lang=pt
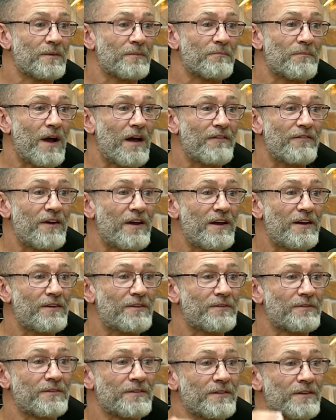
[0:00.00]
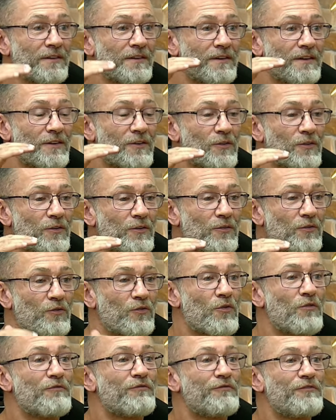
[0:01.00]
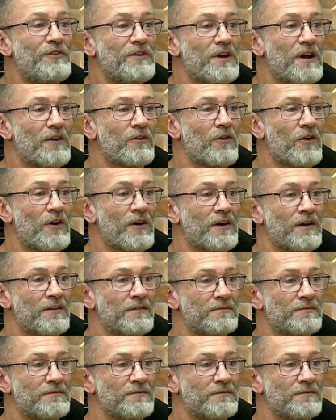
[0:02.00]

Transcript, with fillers: Mas, velho, é confia agora.